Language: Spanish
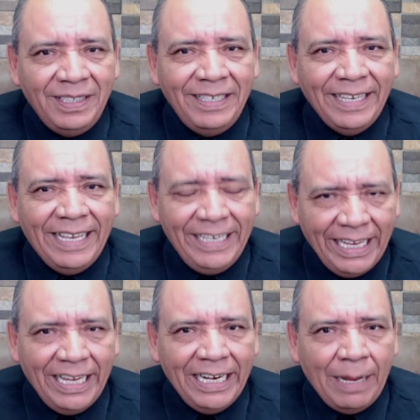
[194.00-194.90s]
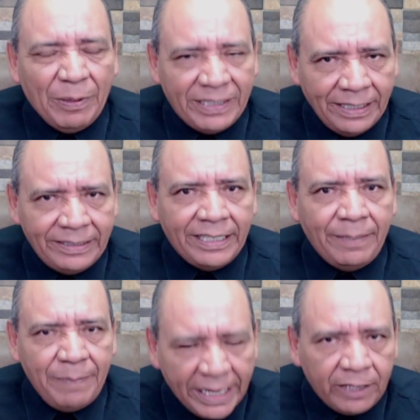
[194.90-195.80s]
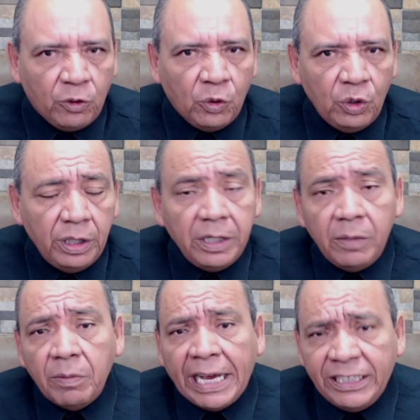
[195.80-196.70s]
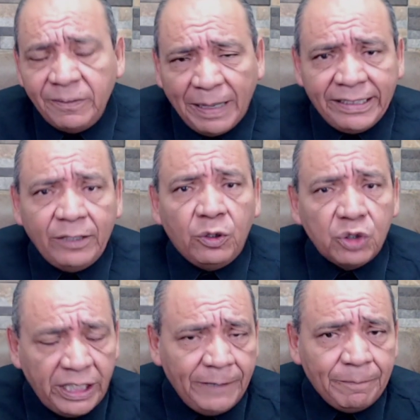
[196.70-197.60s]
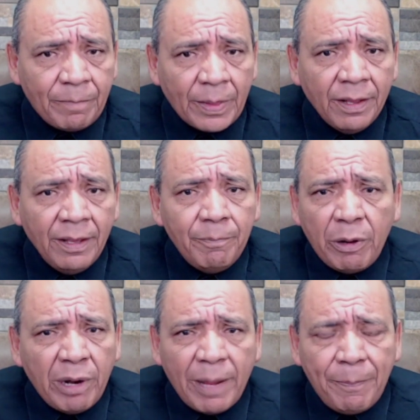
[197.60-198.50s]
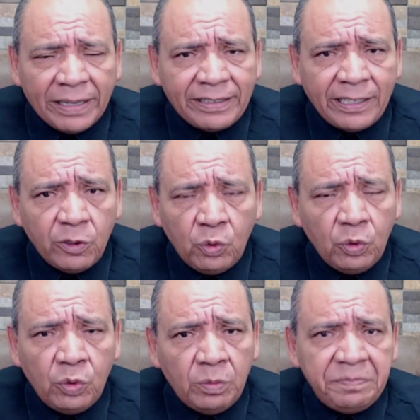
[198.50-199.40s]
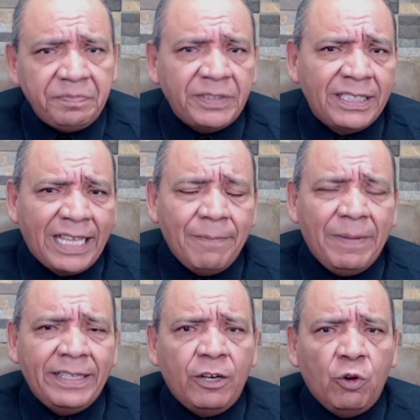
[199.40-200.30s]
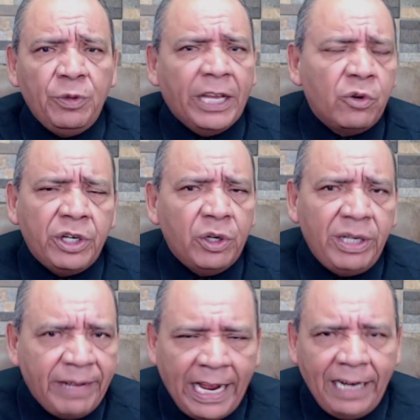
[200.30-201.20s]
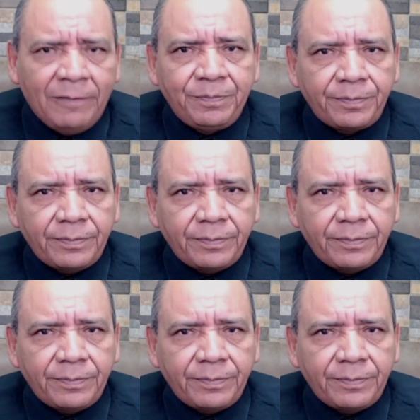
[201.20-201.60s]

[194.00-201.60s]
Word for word: Quería la presidencia de México. Carismático, sí, pero era parte de un esquema de gobierno neoliberal.